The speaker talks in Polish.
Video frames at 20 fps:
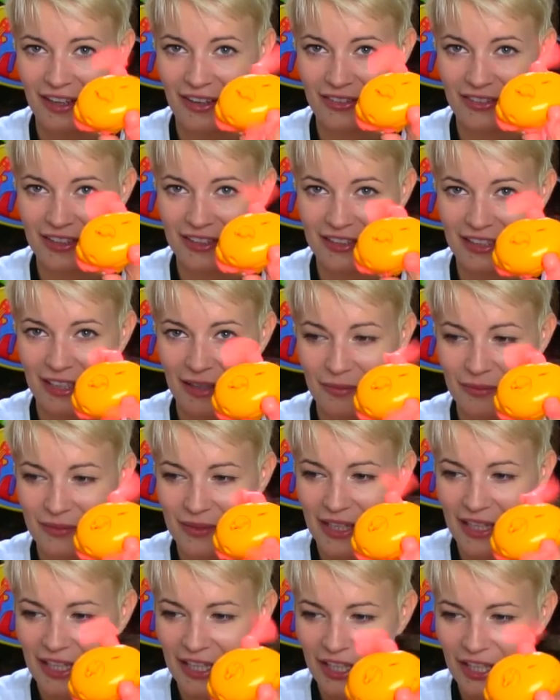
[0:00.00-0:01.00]
one tam
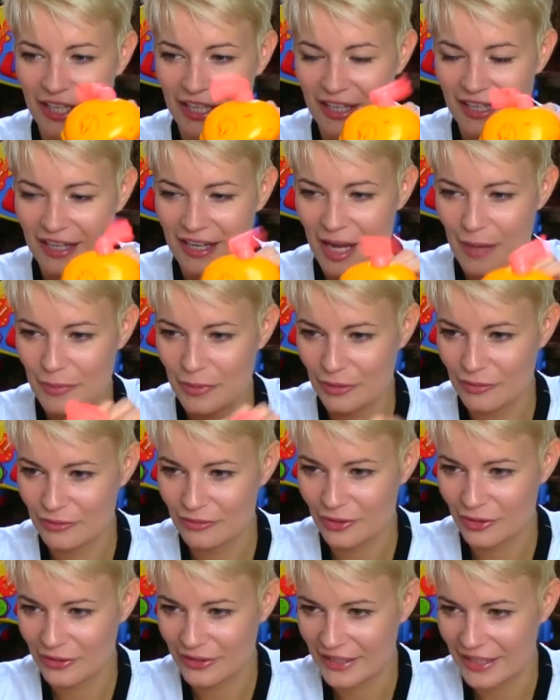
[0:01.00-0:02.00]
chlapią
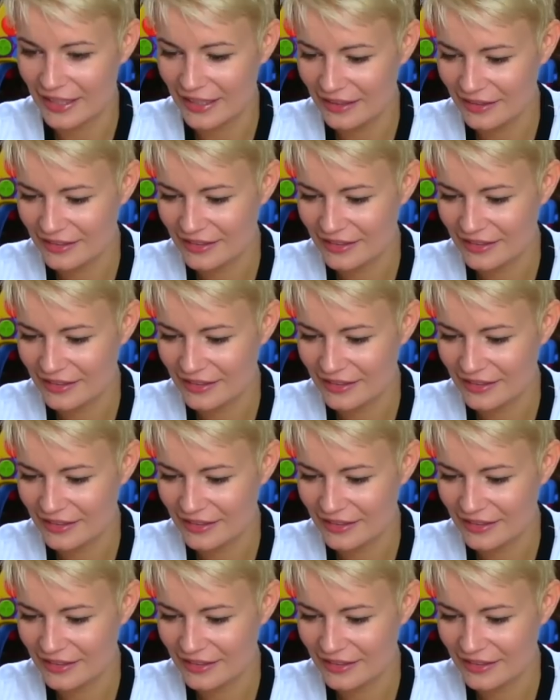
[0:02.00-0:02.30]
wodę.